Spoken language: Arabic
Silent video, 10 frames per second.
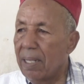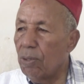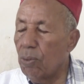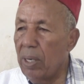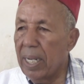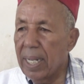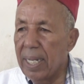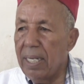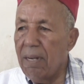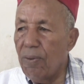يقول
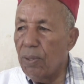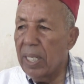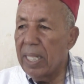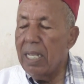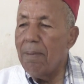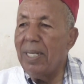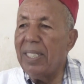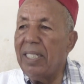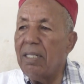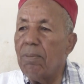لك انا الفلوس هذية ما
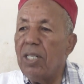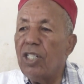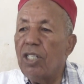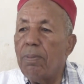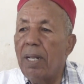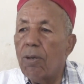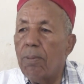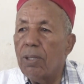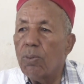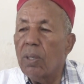عنديش ما نشريش بها
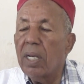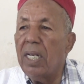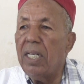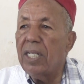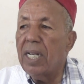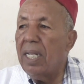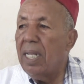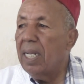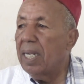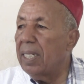الخبز والله لا نشريها
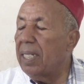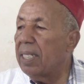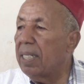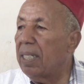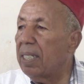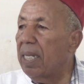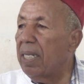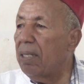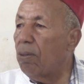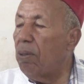قداش سيدي
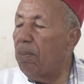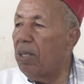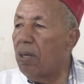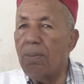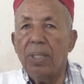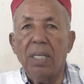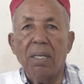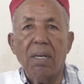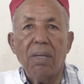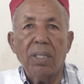شهري يقول
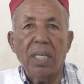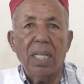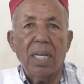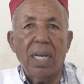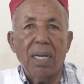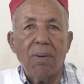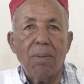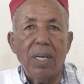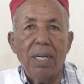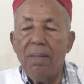150 الاستاذ القري
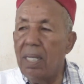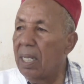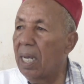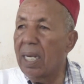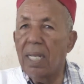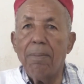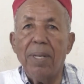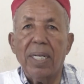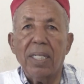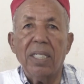والمعلم الله
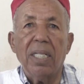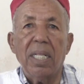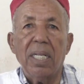يبارك شد لي